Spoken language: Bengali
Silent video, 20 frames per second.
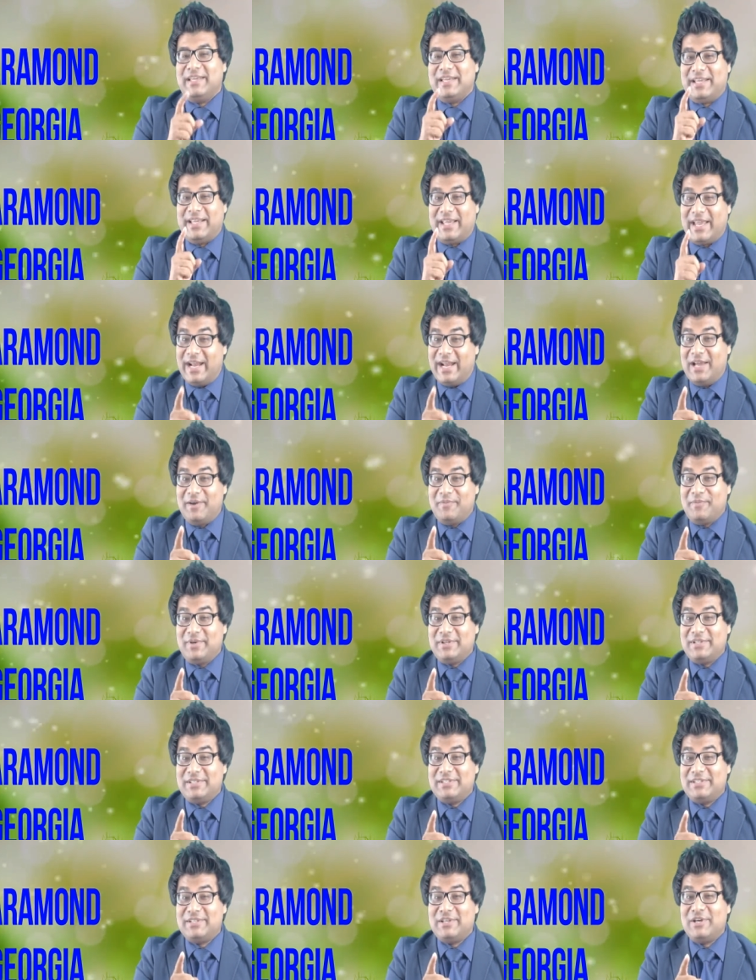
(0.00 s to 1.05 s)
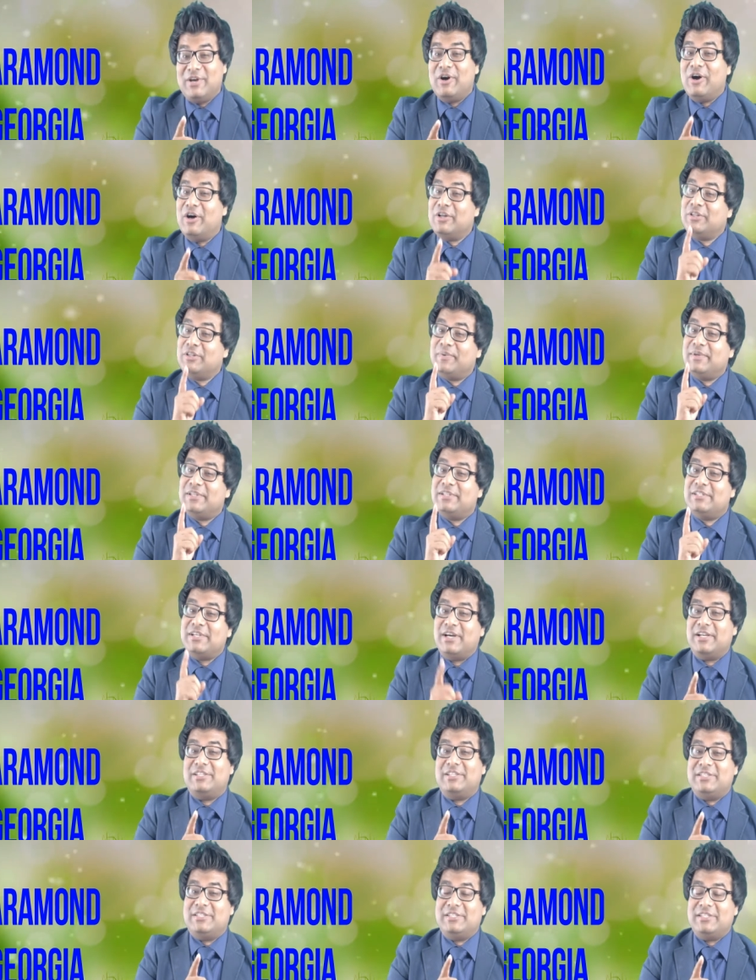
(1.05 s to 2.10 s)
গ্যারামন্ড অথবা
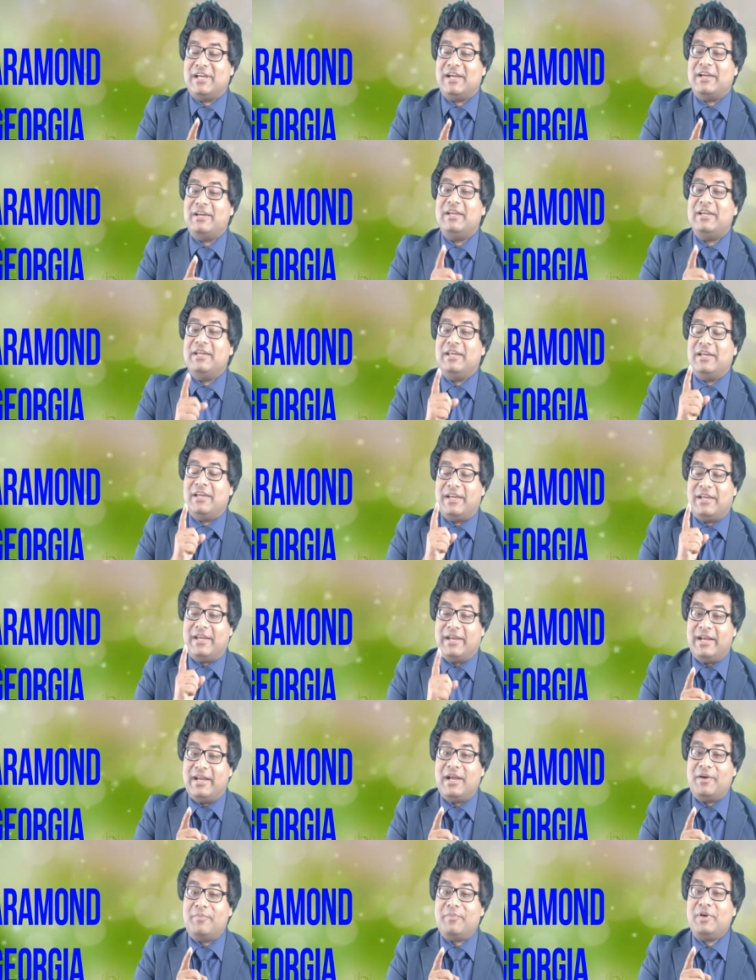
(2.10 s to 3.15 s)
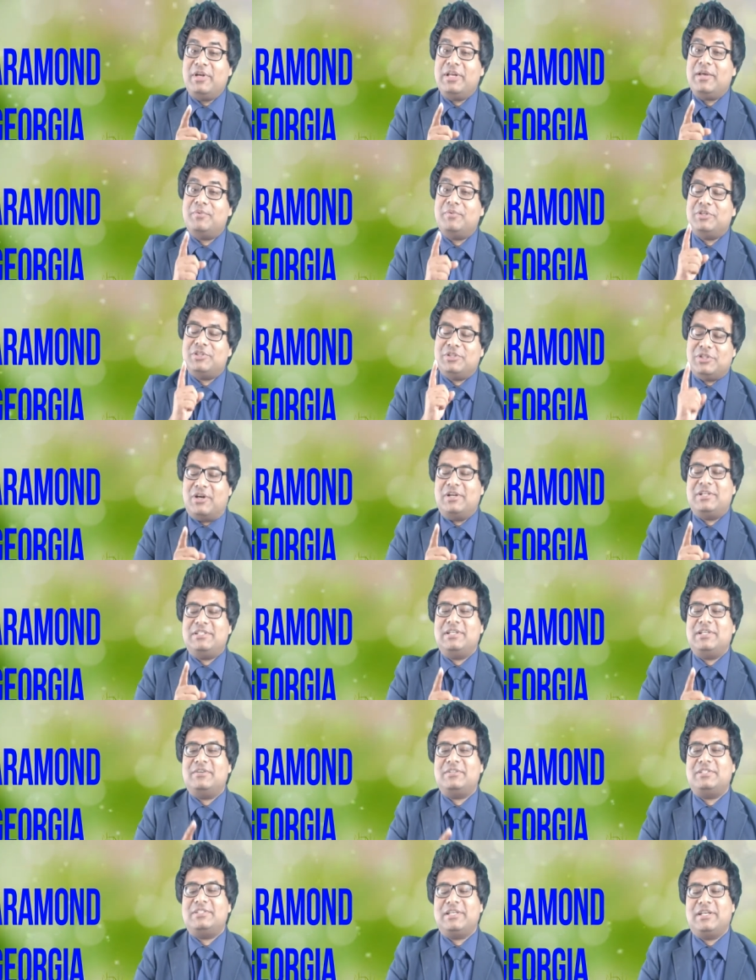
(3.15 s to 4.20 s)
জর্জিয়া গ্রামার এবং
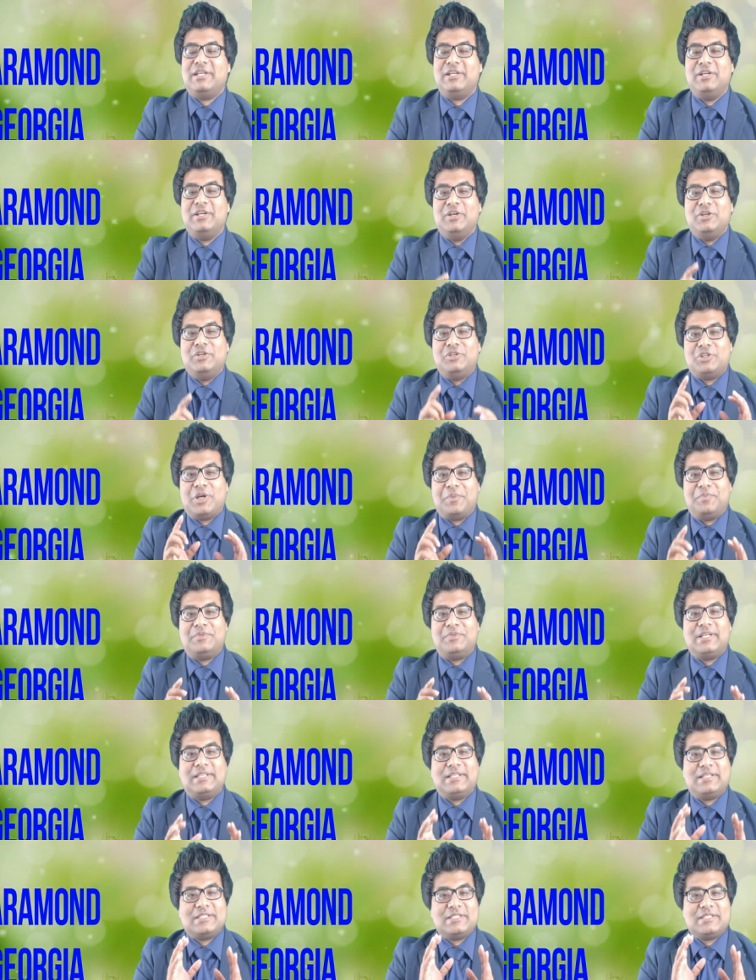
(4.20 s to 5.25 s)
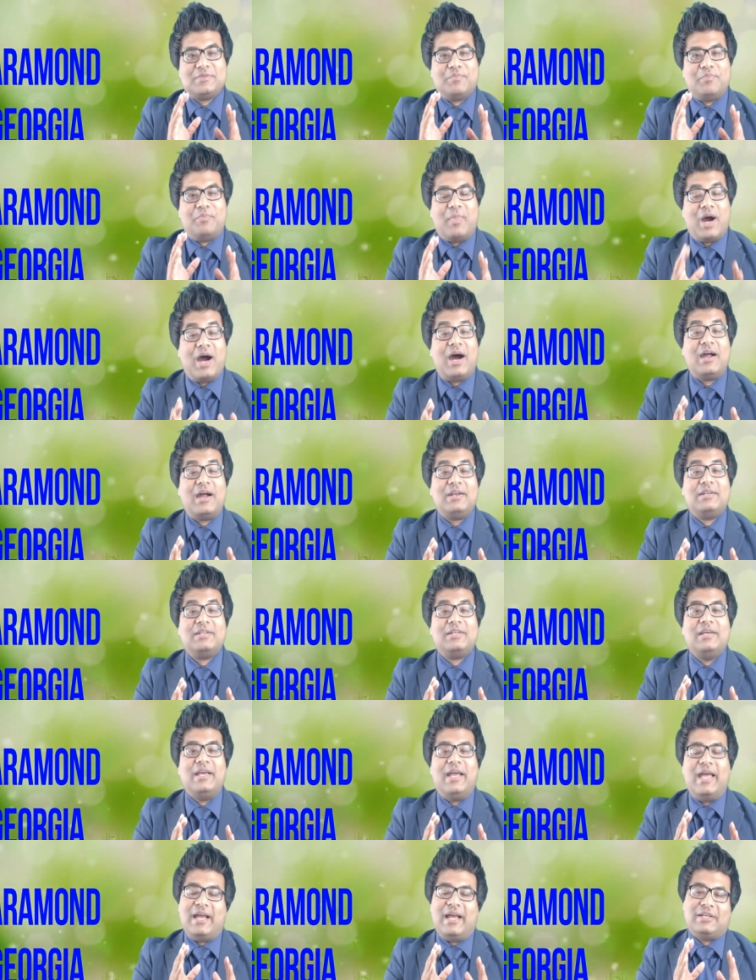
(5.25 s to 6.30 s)
জর্জা হচ্ছে সবচাইতে স্মার্ট
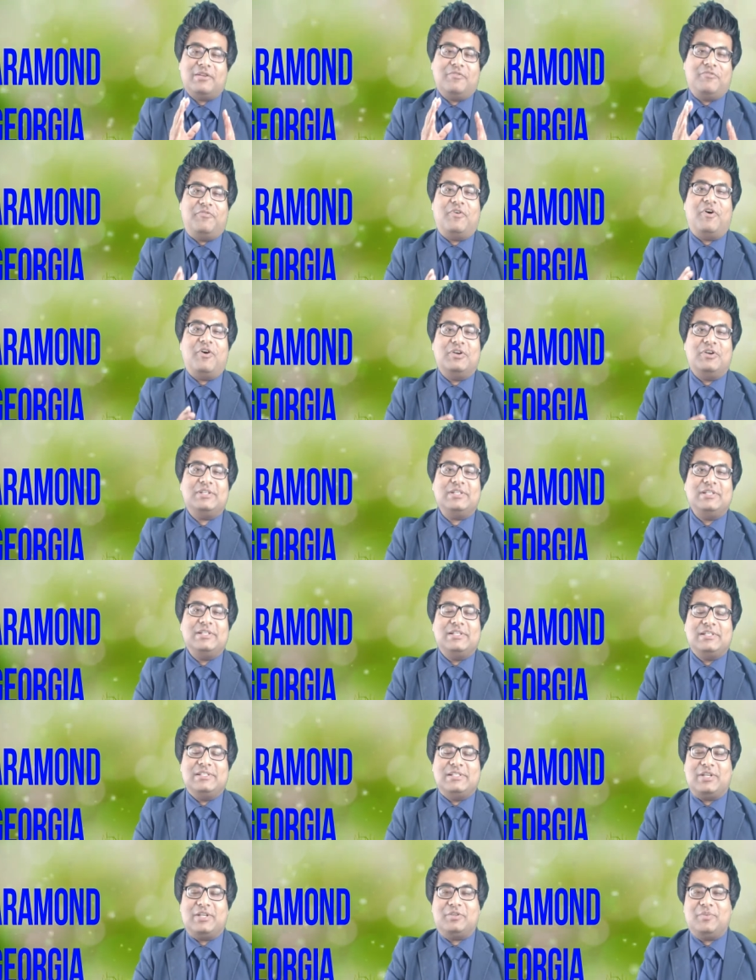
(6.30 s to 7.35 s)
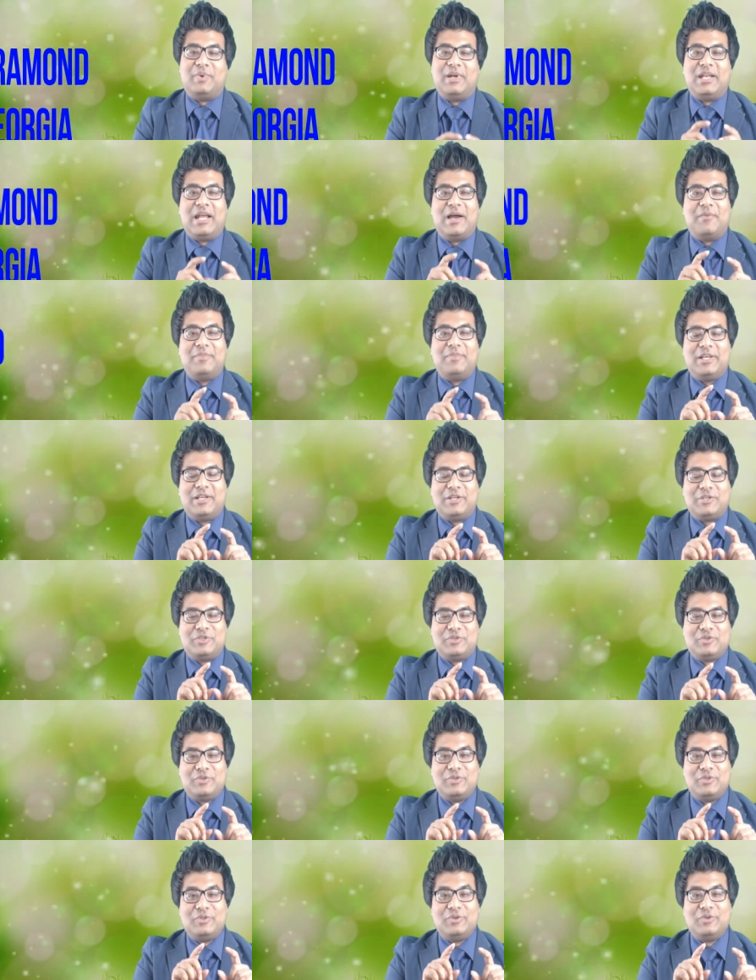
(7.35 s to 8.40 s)
একটা ফন্ট যা তোমার নামটাকে
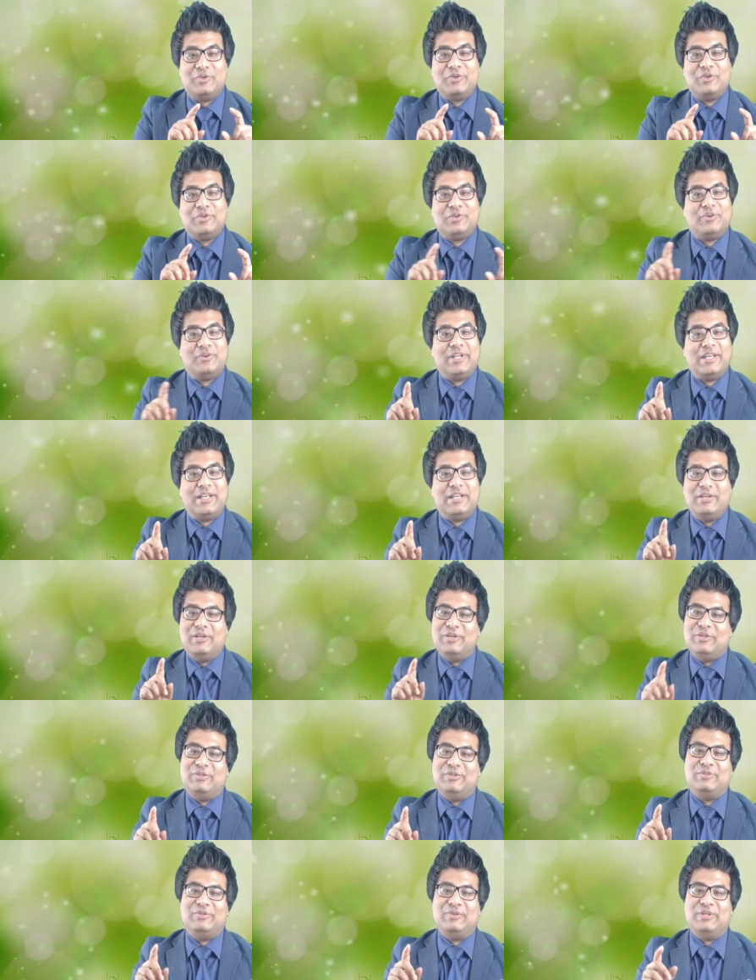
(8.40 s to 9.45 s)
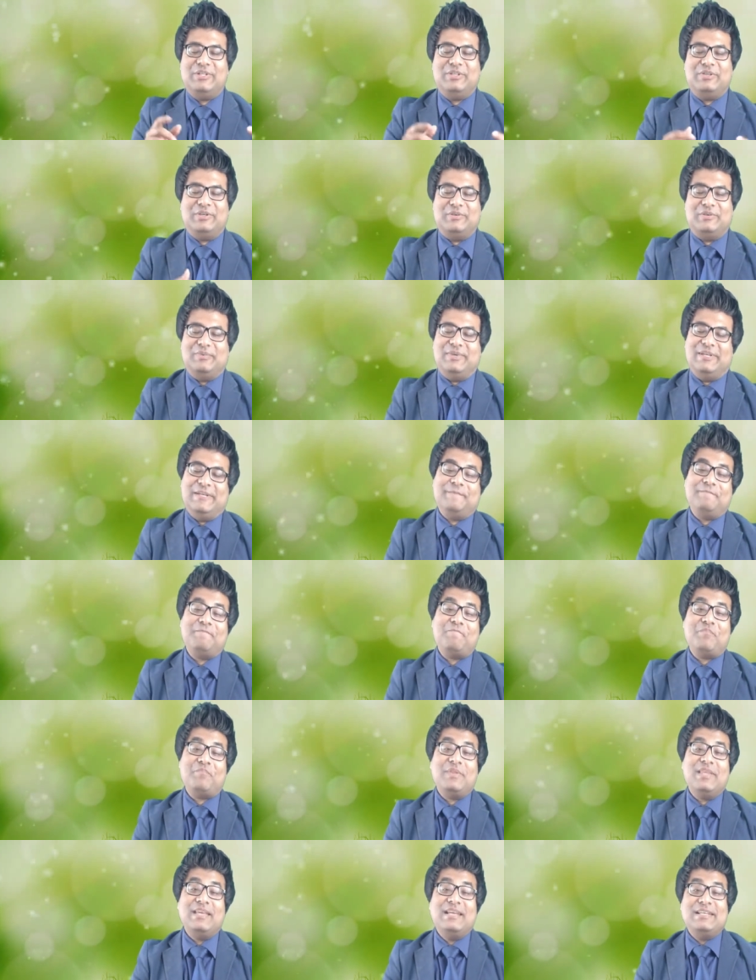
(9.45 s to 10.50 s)
সুন্দর করে তুলে ধরবে
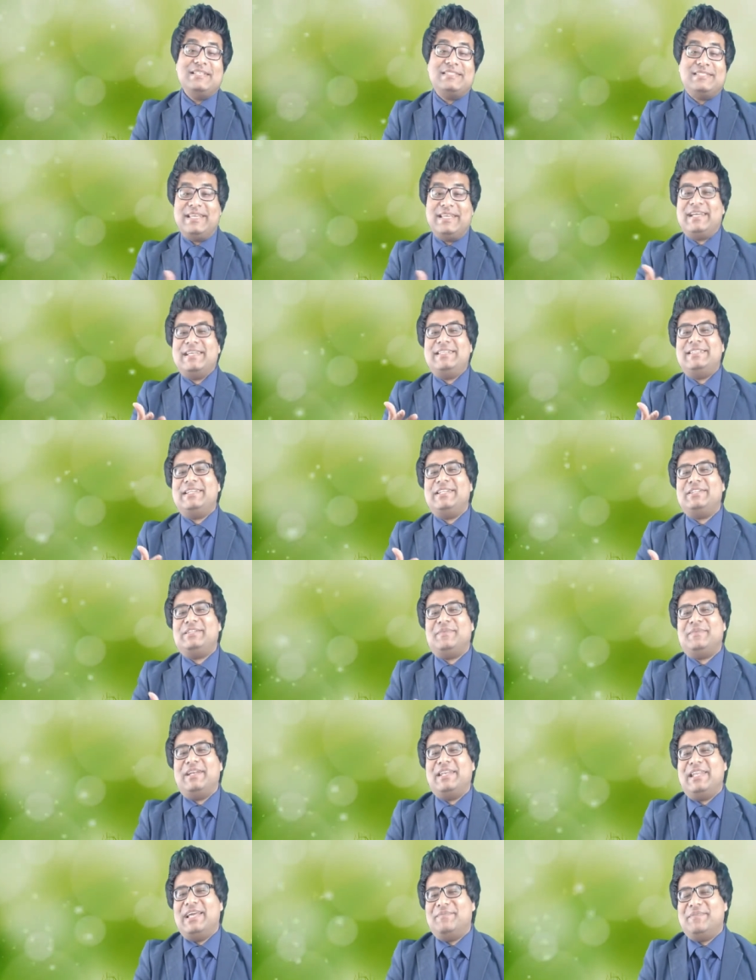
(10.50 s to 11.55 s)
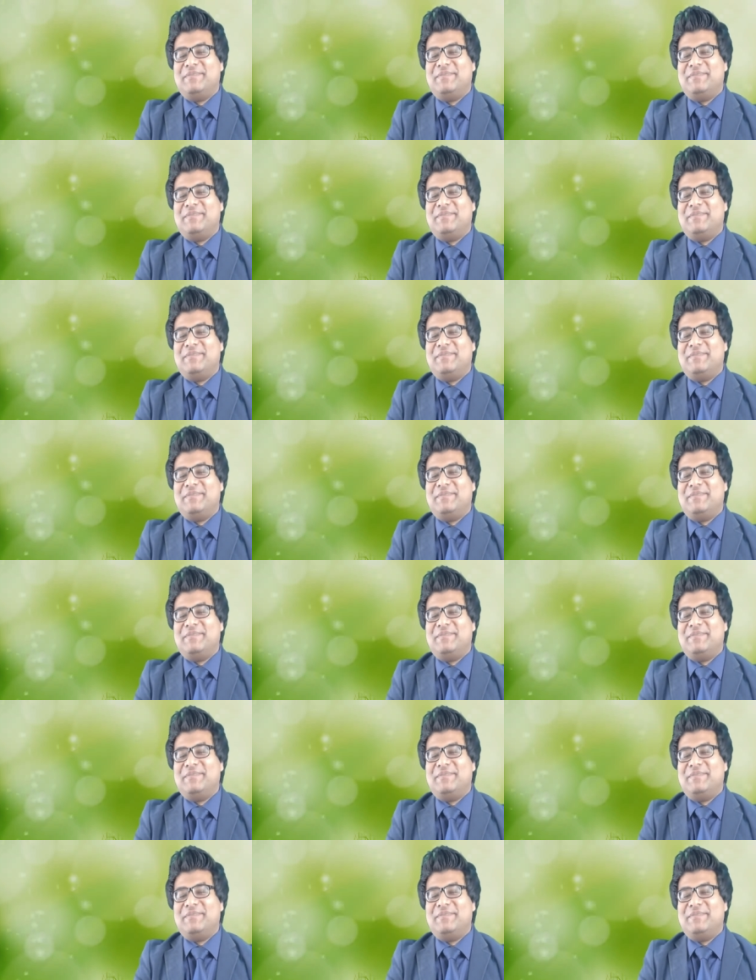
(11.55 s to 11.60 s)
সেকেন্ড যেটি তোমার লাগবে